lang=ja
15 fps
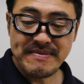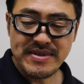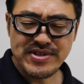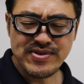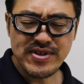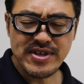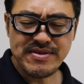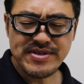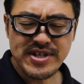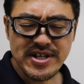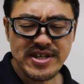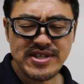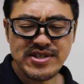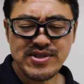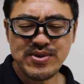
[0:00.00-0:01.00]

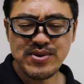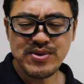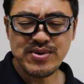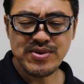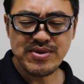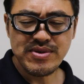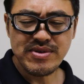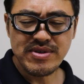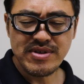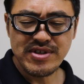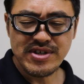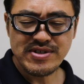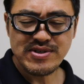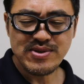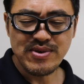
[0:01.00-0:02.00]
スティールチャレンジ用
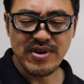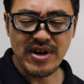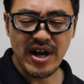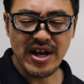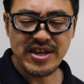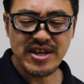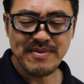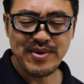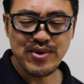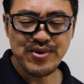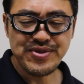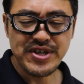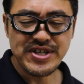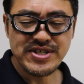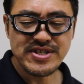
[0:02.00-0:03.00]
ですと、ハイキャパ
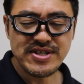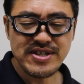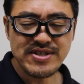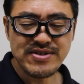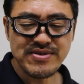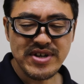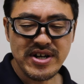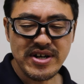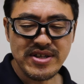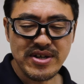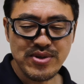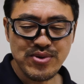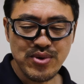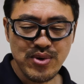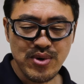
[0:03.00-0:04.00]
ごてんいち シリーズの中
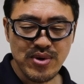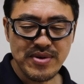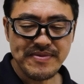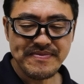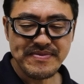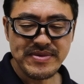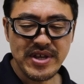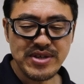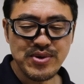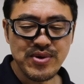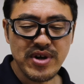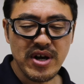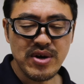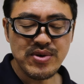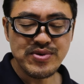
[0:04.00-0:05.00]
だと何
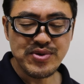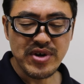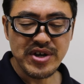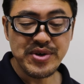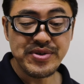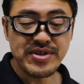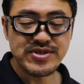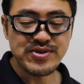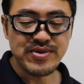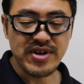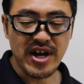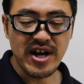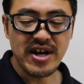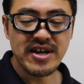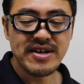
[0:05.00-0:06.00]
を買うのが良いんでしょう
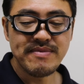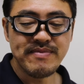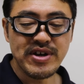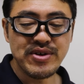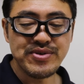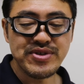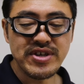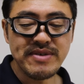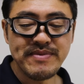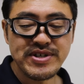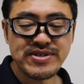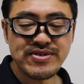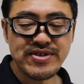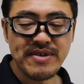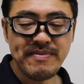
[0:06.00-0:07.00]
か。迷ってい
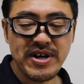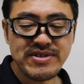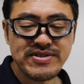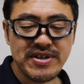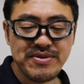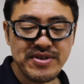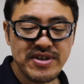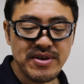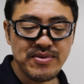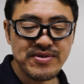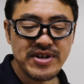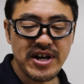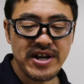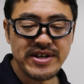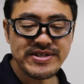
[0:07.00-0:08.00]
ますので、マクさんの意見をお
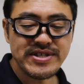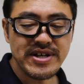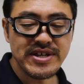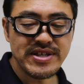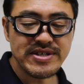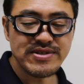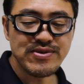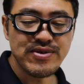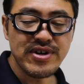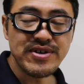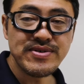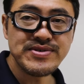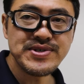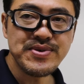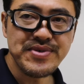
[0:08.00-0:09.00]
伺いしたいです。どうか
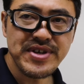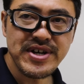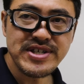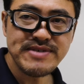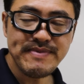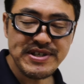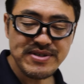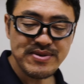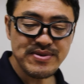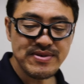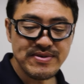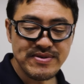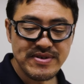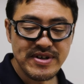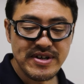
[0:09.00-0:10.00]
よろしくお願いしますと
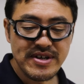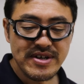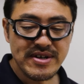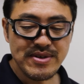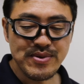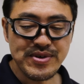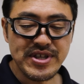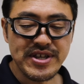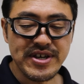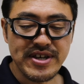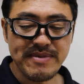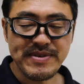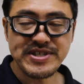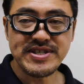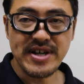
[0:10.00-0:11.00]
いうのをいただ
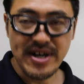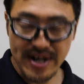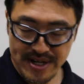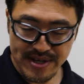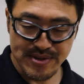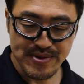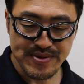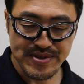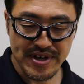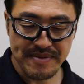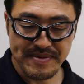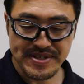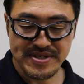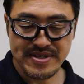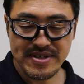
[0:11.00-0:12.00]
きました。ありがとうござい
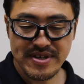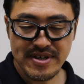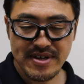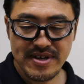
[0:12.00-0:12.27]
ます。